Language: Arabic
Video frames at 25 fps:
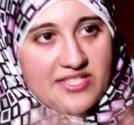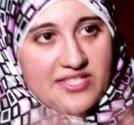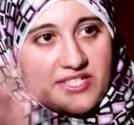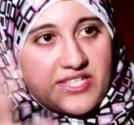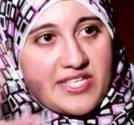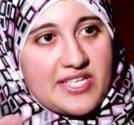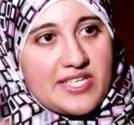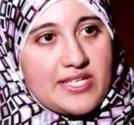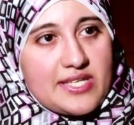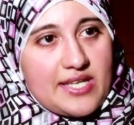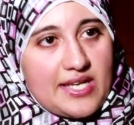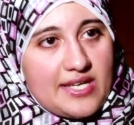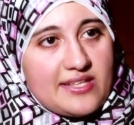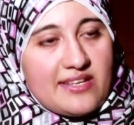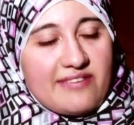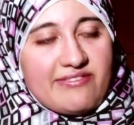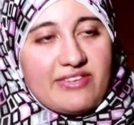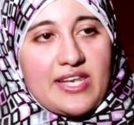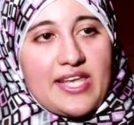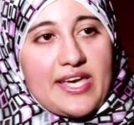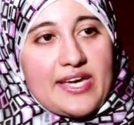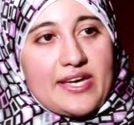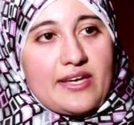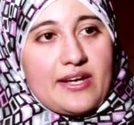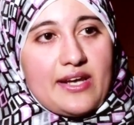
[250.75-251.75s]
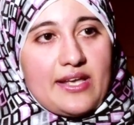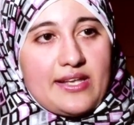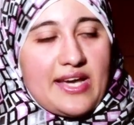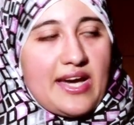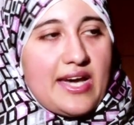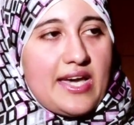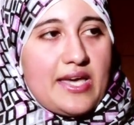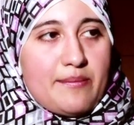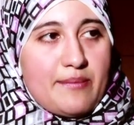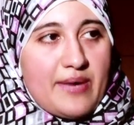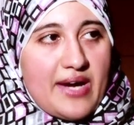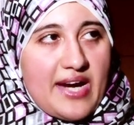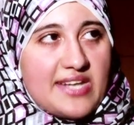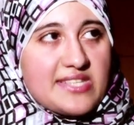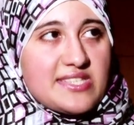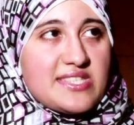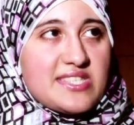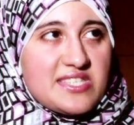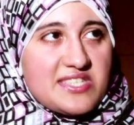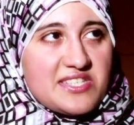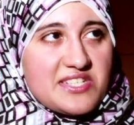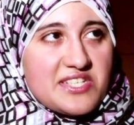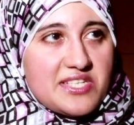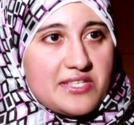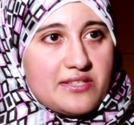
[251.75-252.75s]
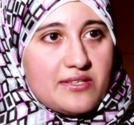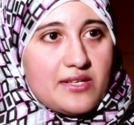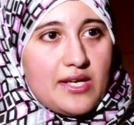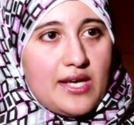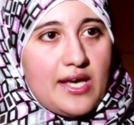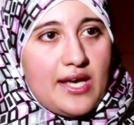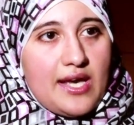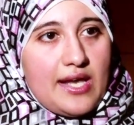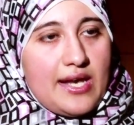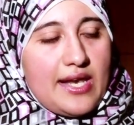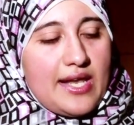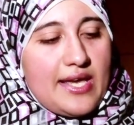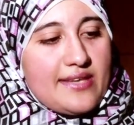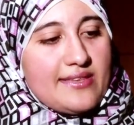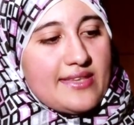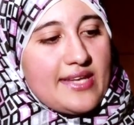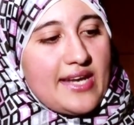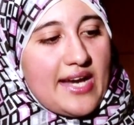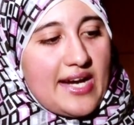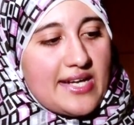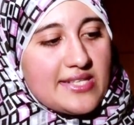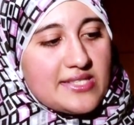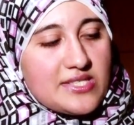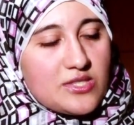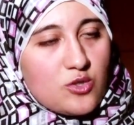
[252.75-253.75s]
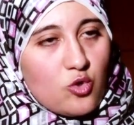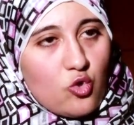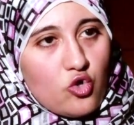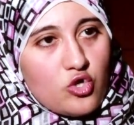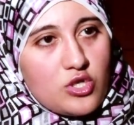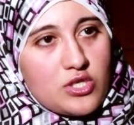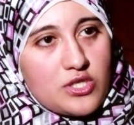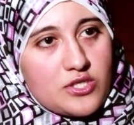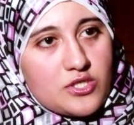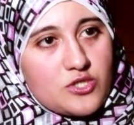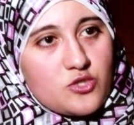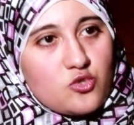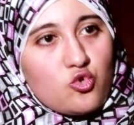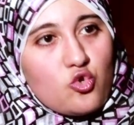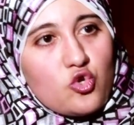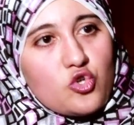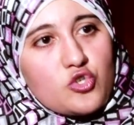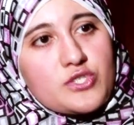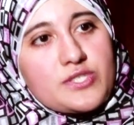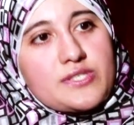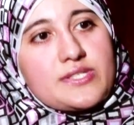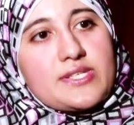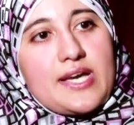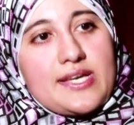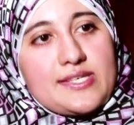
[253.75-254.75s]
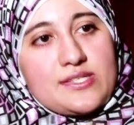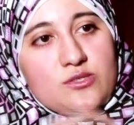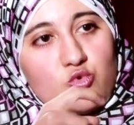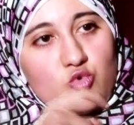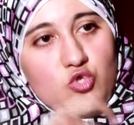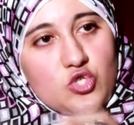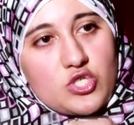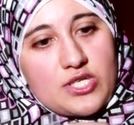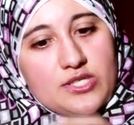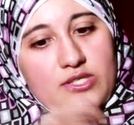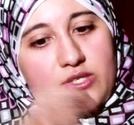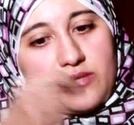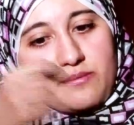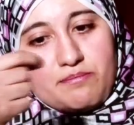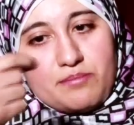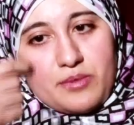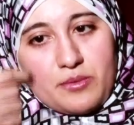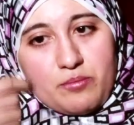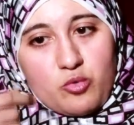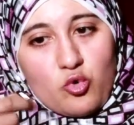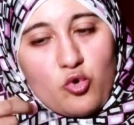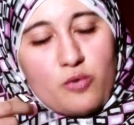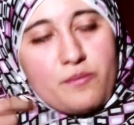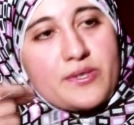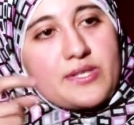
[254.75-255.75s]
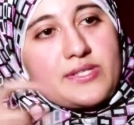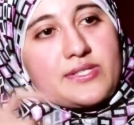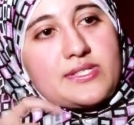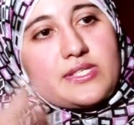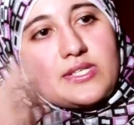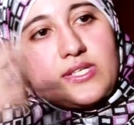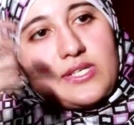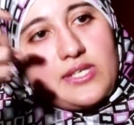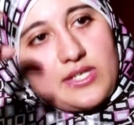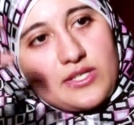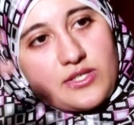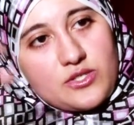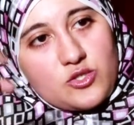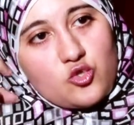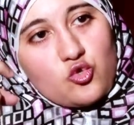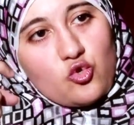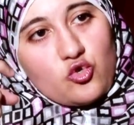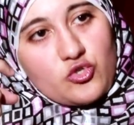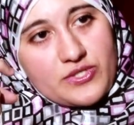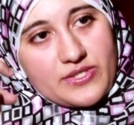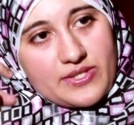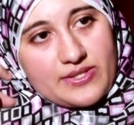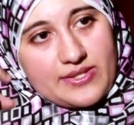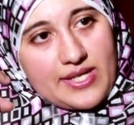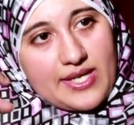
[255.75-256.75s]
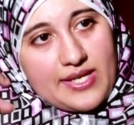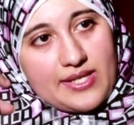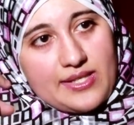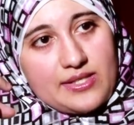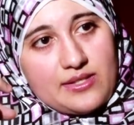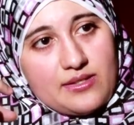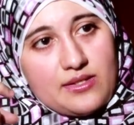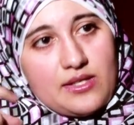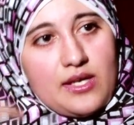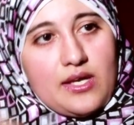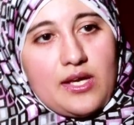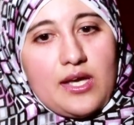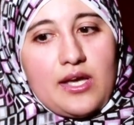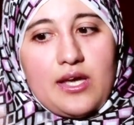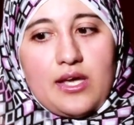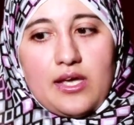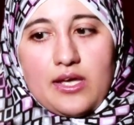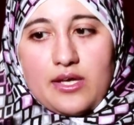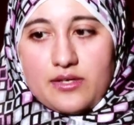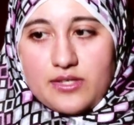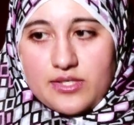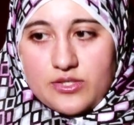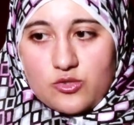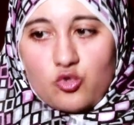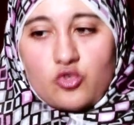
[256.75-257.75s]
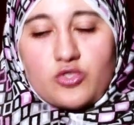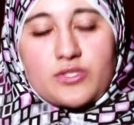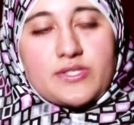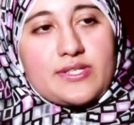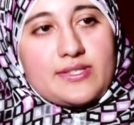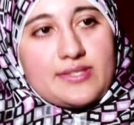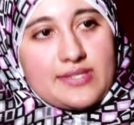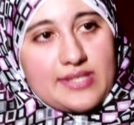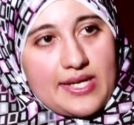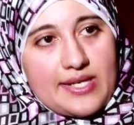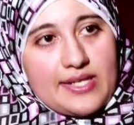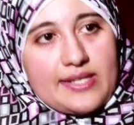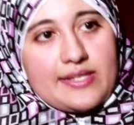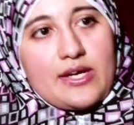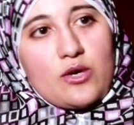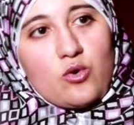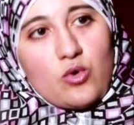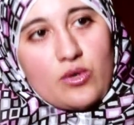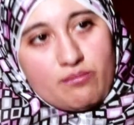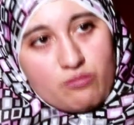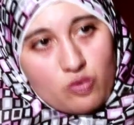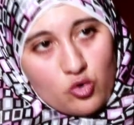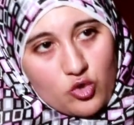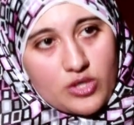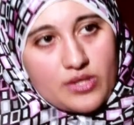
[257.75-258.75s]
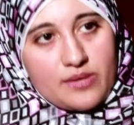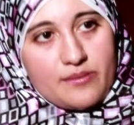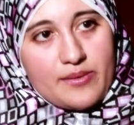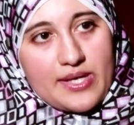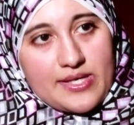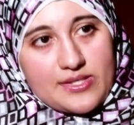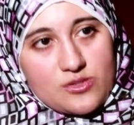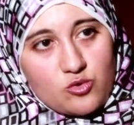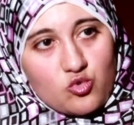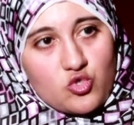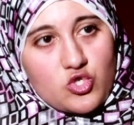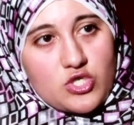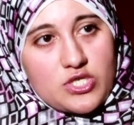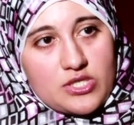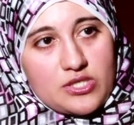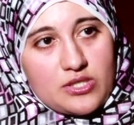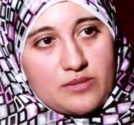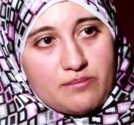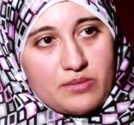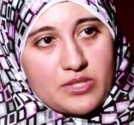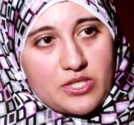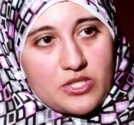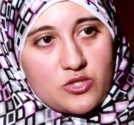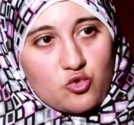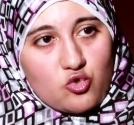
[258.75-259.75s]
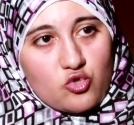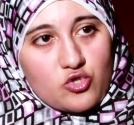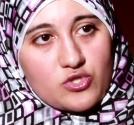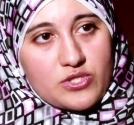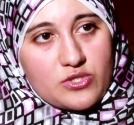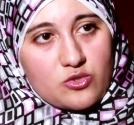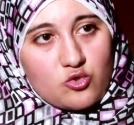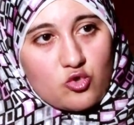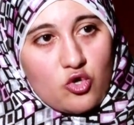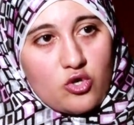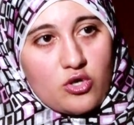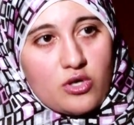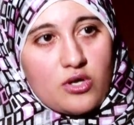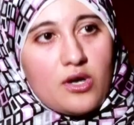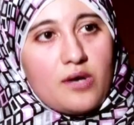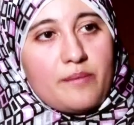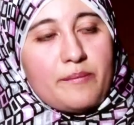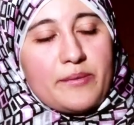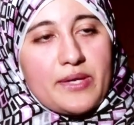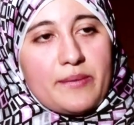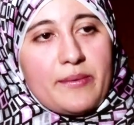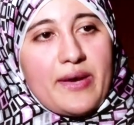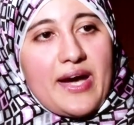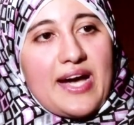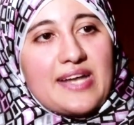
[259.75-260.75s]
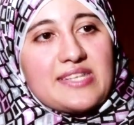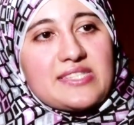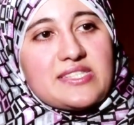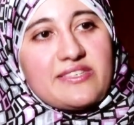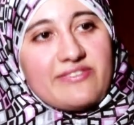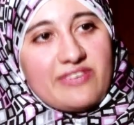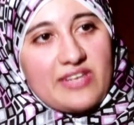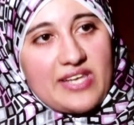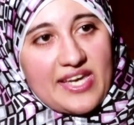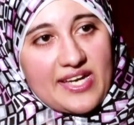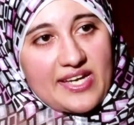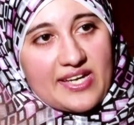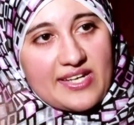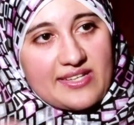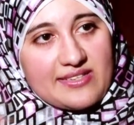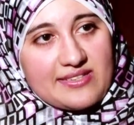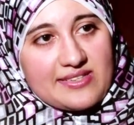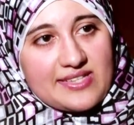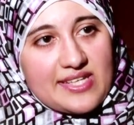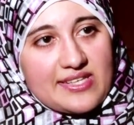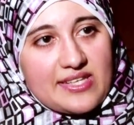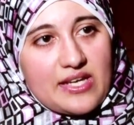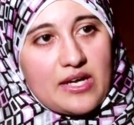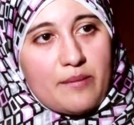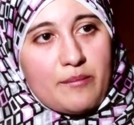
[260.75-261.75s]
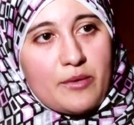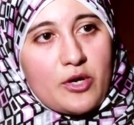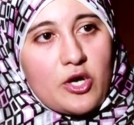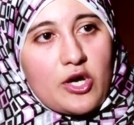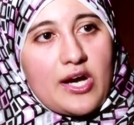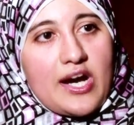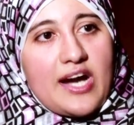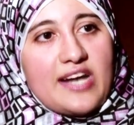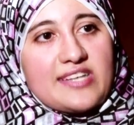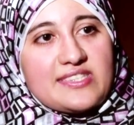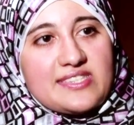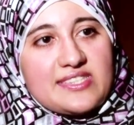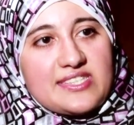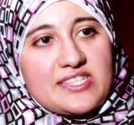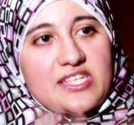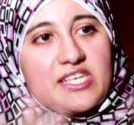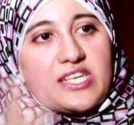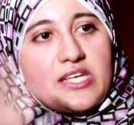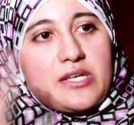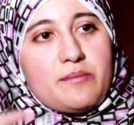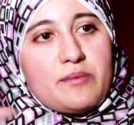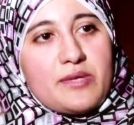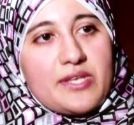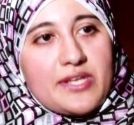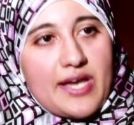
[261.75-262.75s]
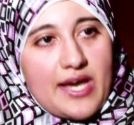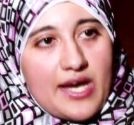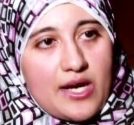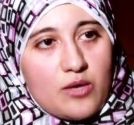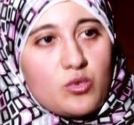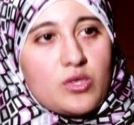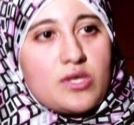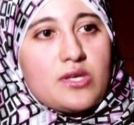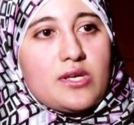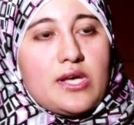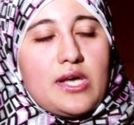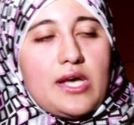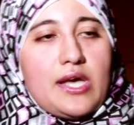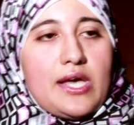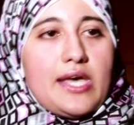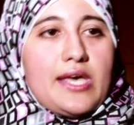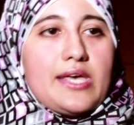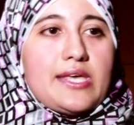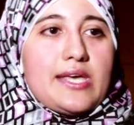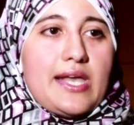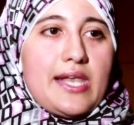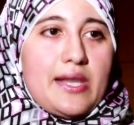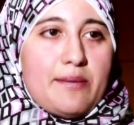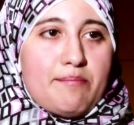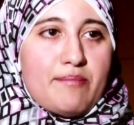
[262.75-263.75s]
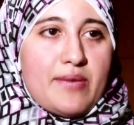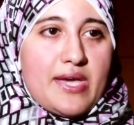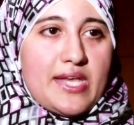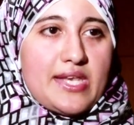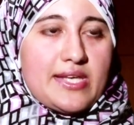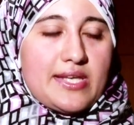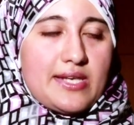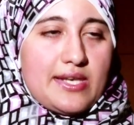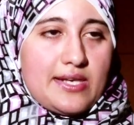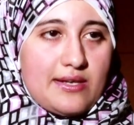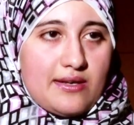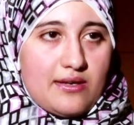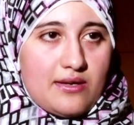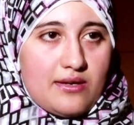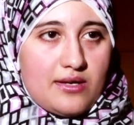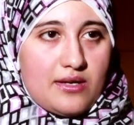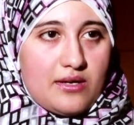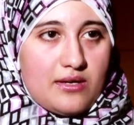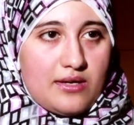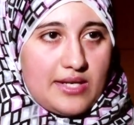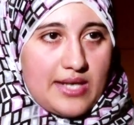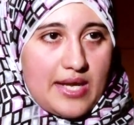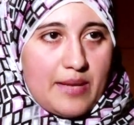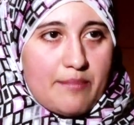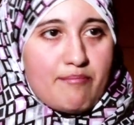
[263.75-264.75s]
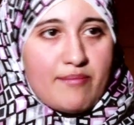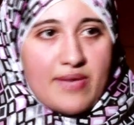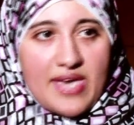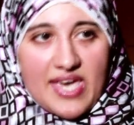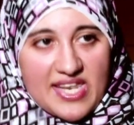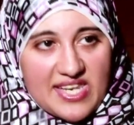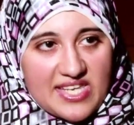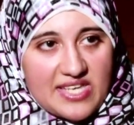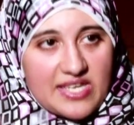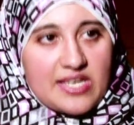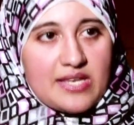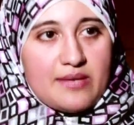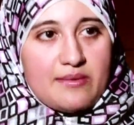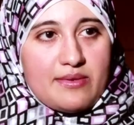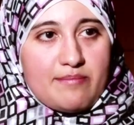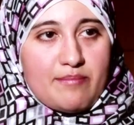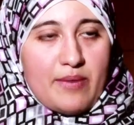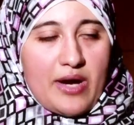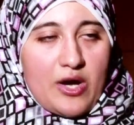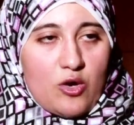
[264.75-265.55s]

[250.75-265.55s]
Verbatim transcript: تري آه، كده في الاخر انا هيبقى عندي تري لان انا عندي كل ريسورس اسوشيتد ببروبرتي لريسورس تاني الريسورس الثاني دوت ممكن يبقى اسوشيتد بريسورسز اخرى بيبقى عندي في الاخر الداتا عباره عن تري كبيره قوي هي لمالي لمالي